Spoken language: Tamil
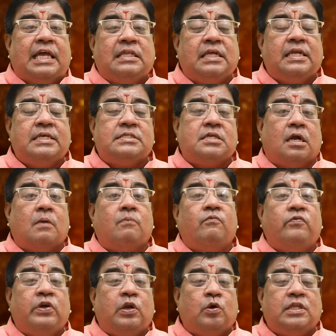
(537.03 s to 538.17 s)
எதிரி ஸ்தானம்
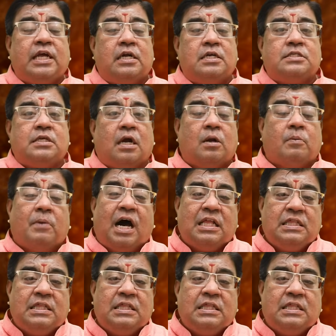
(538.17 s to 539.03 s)
விரோதிகள் ஸ்தானம்